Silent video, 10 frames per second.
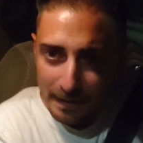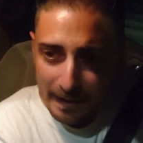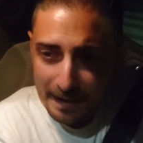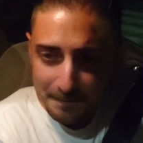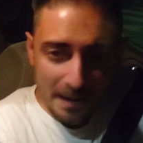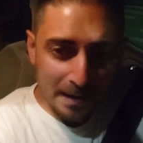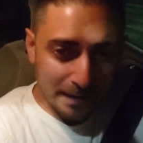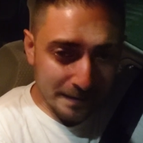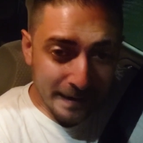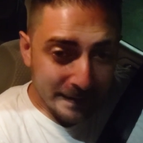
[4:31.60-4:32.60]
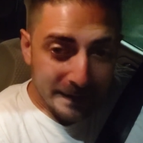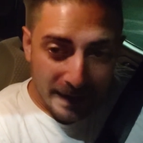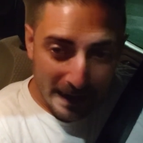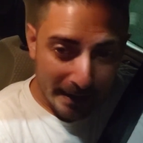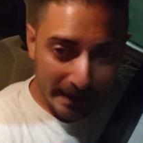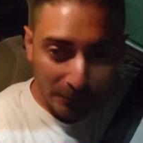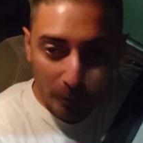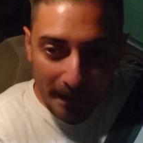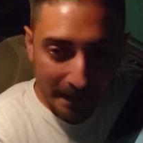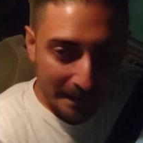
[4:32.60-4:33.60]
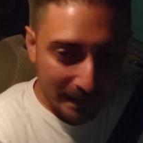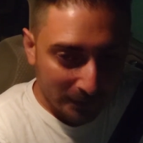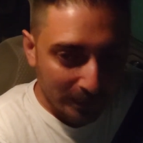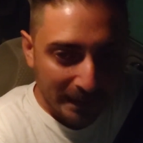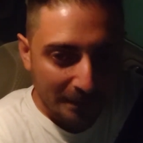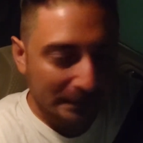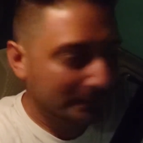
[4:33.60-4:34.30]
Eh? In gara domenica, domenica